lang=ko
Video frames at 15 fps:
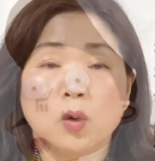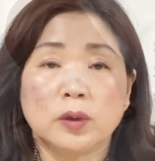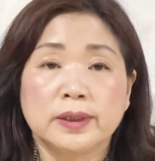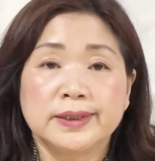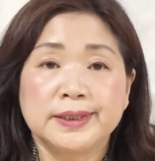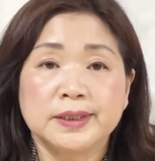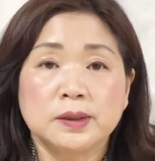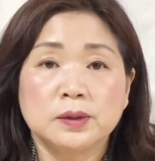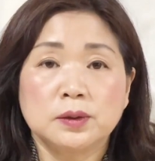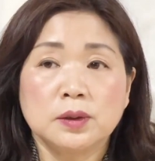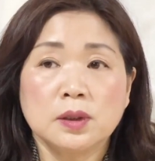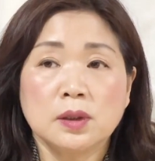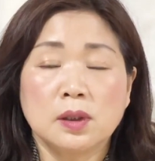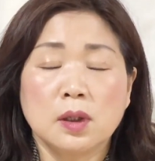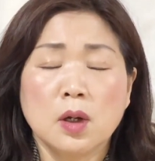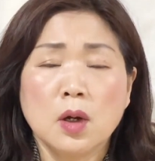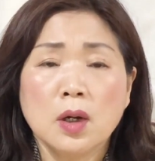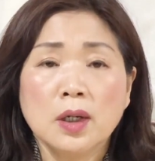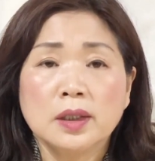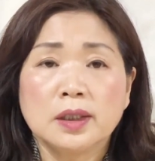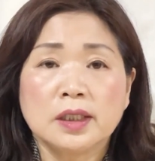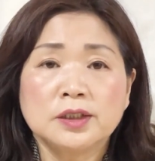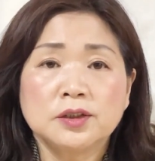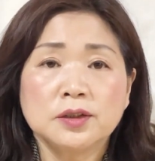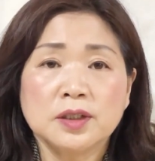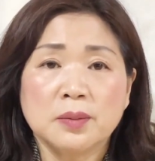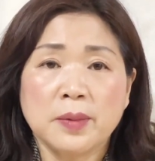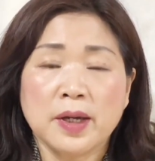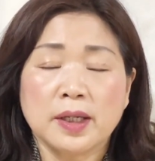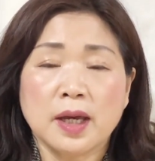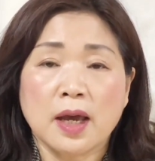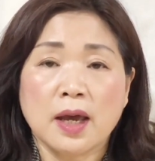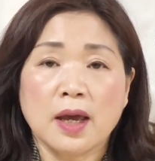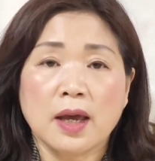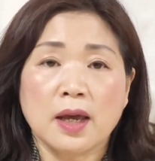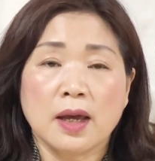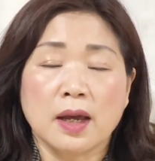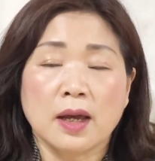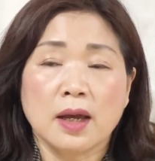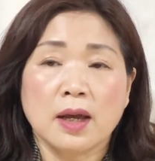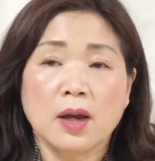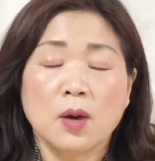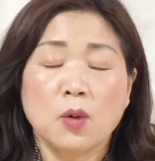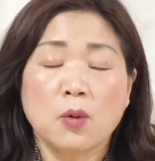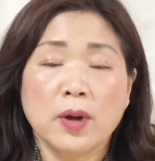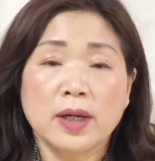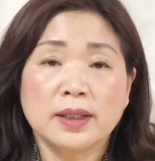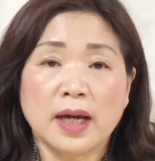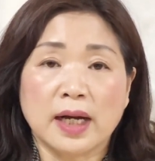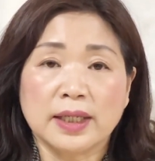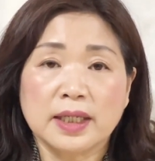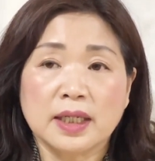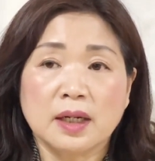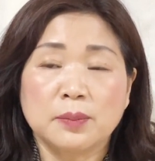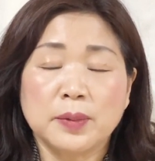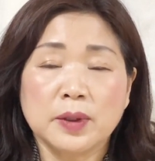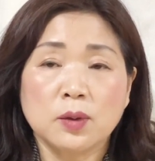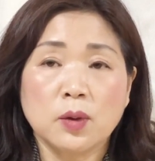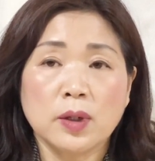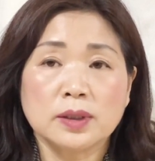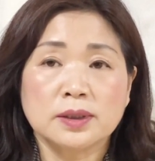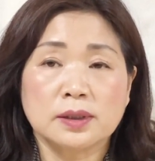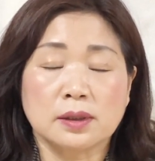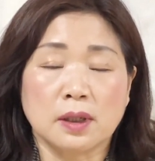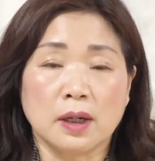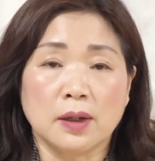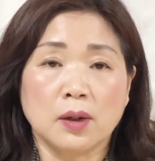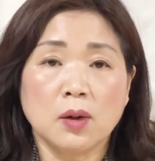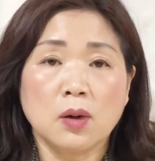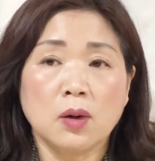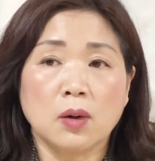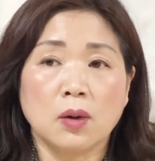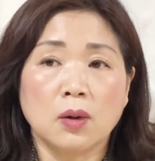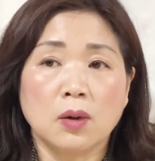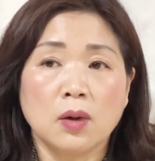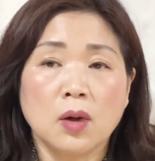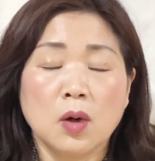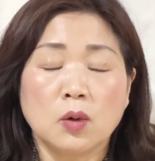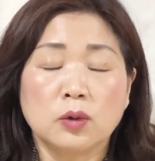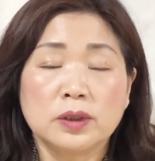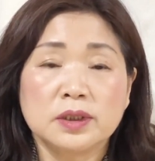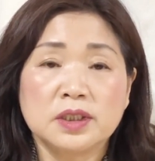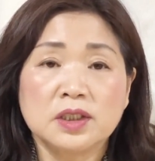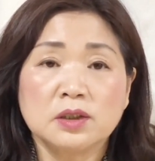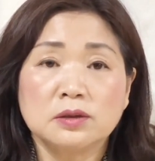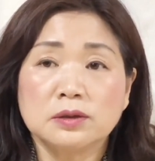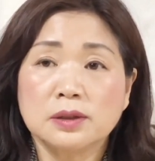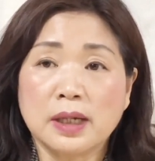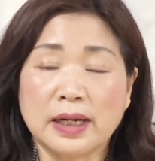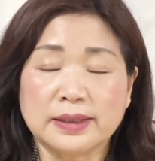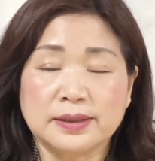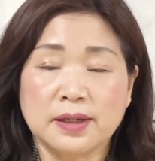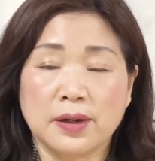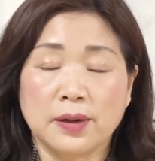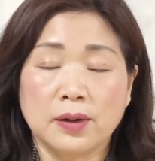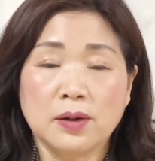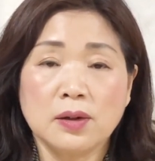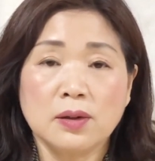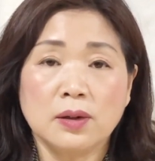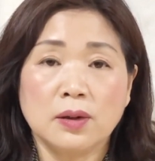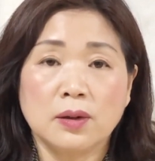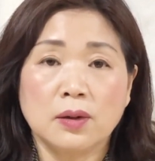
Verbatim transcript: 우리 친구들 예수님에게 왜 나귀가 필요했을까요? 우리 친구들 아세요?